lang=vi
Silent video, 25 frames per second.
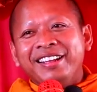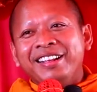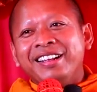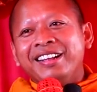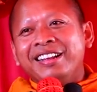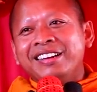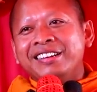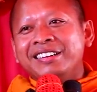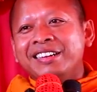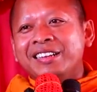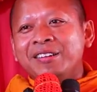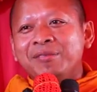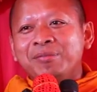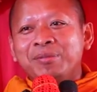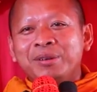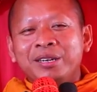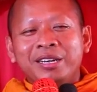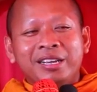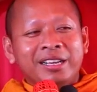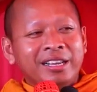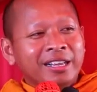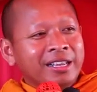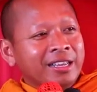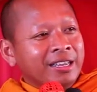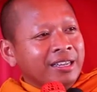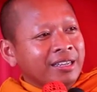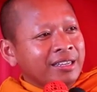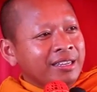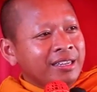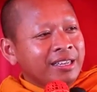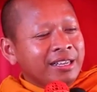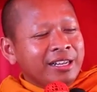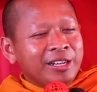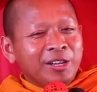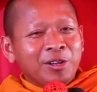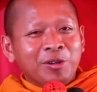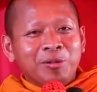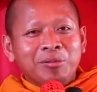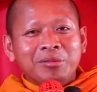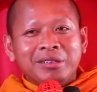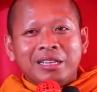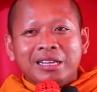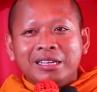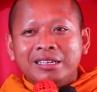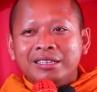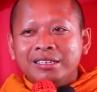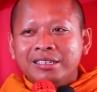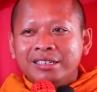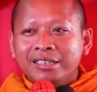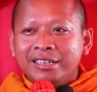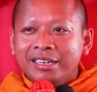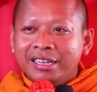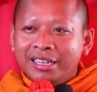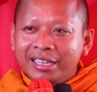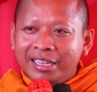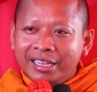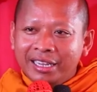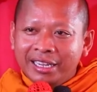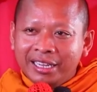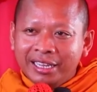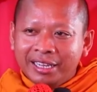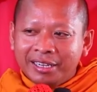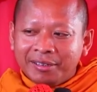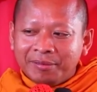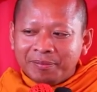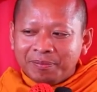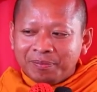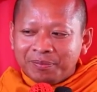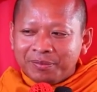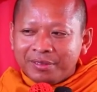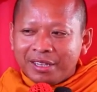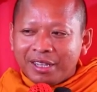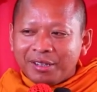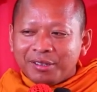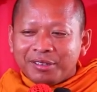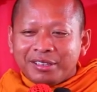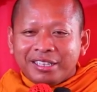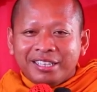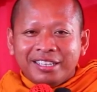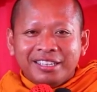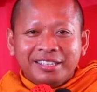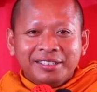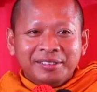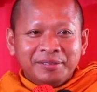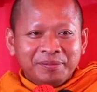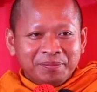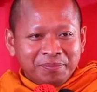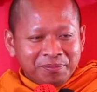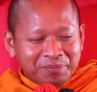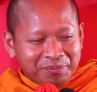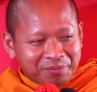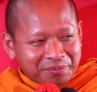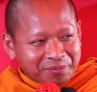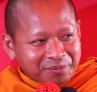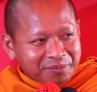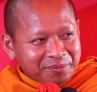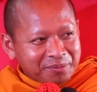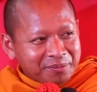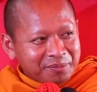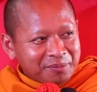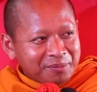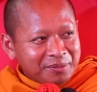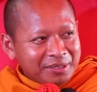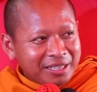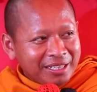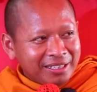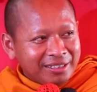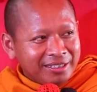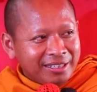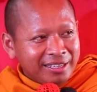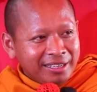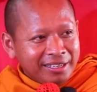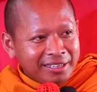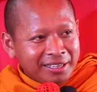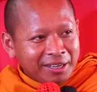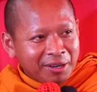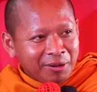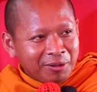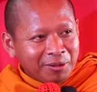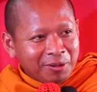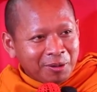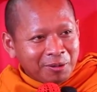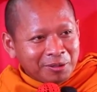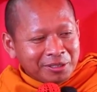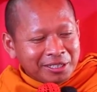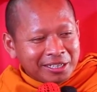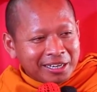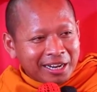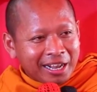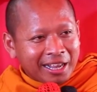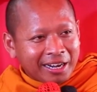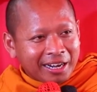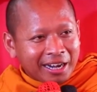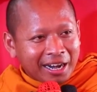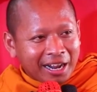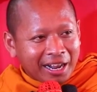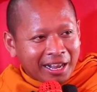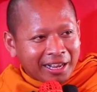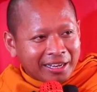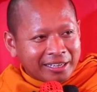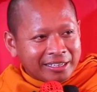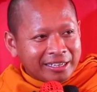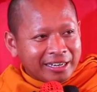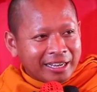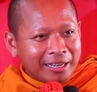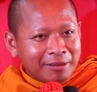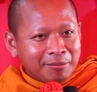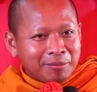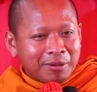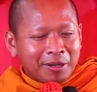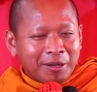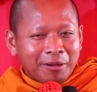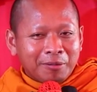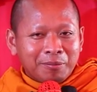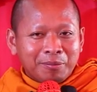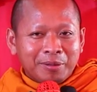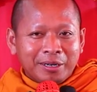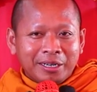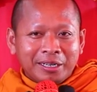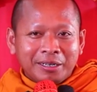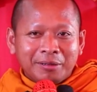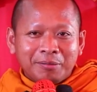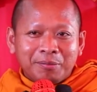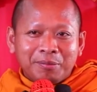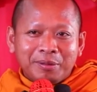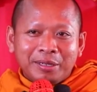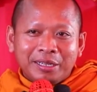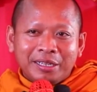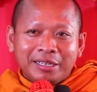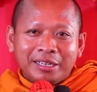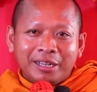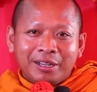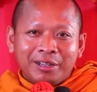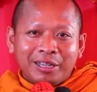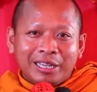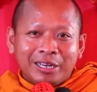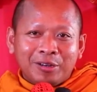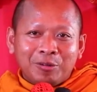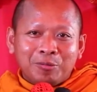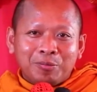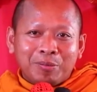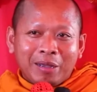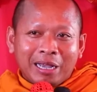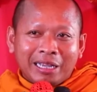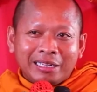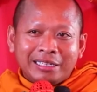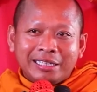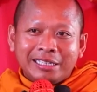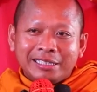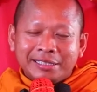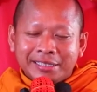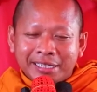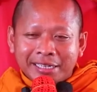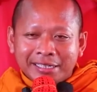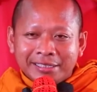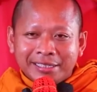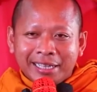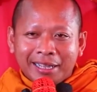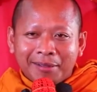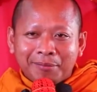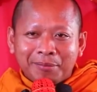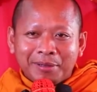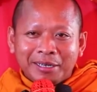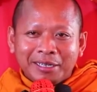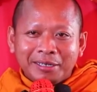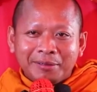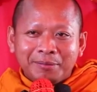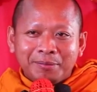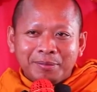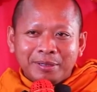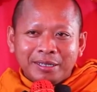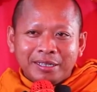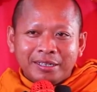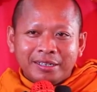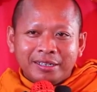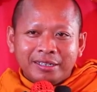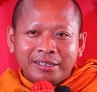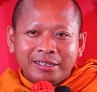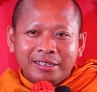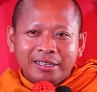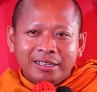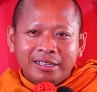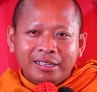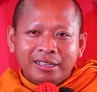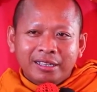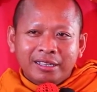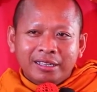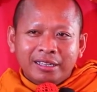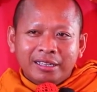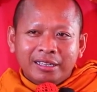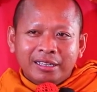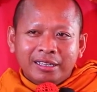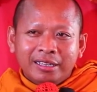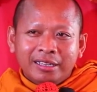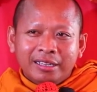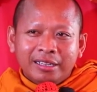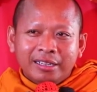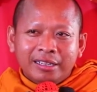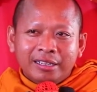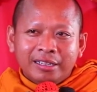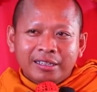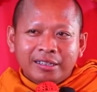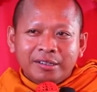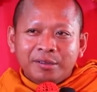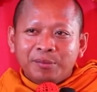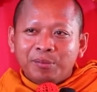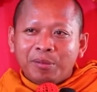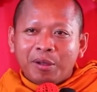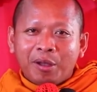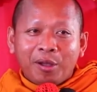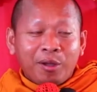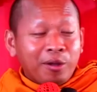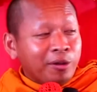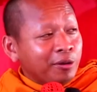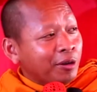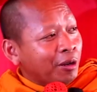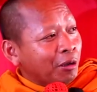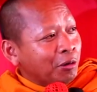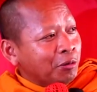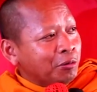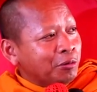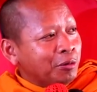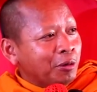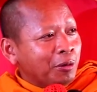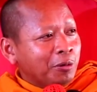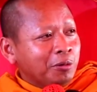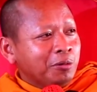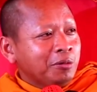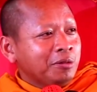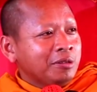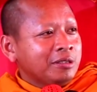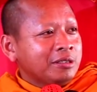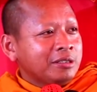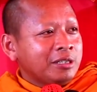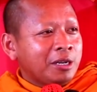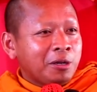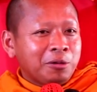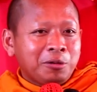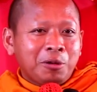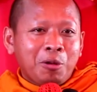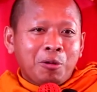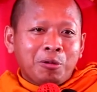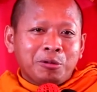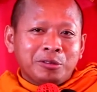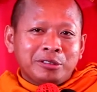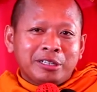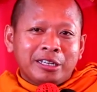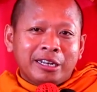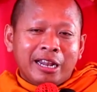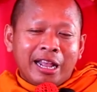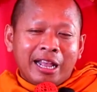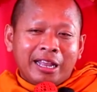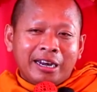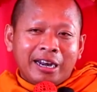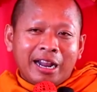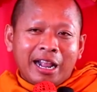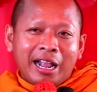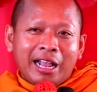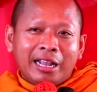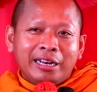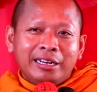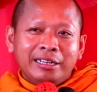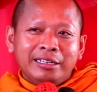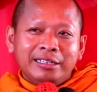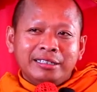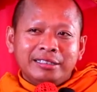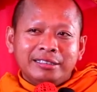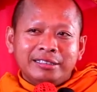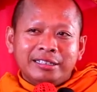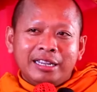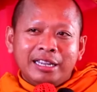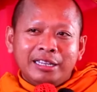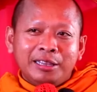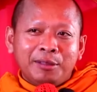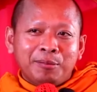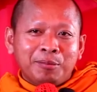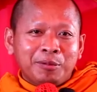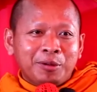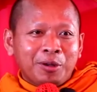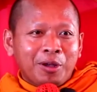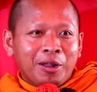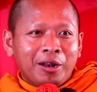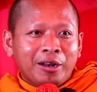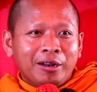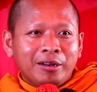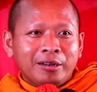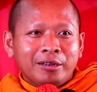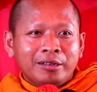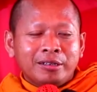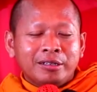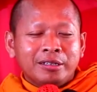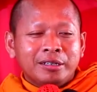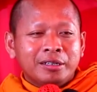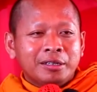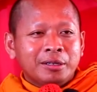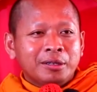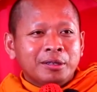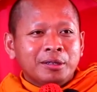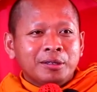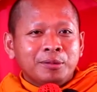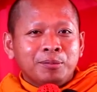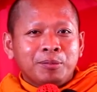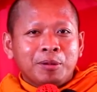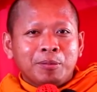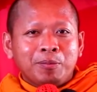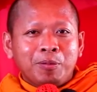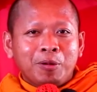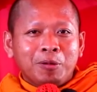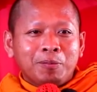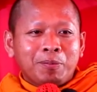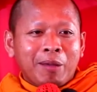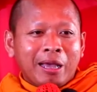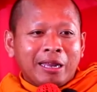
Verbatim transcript: anh nật pre nhận dùm tao đi tao thì trong cậu sẽ nà ra cái lành bọn pre nè pin này anh ốc bà thì xây xạ pre nè pin đấy bọn nâu nông nâu cậu sẽ nà ra cái tầm con và phốt